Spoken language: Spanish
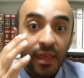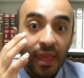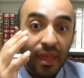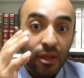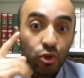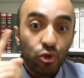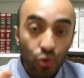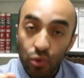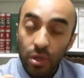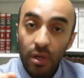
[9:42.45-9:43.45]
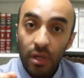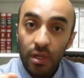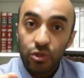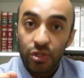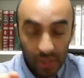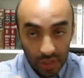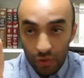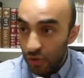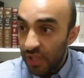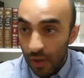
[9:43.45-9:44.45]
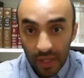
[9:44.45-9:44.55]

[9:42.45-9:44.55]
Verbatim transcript: Que Nur, que yo estoy,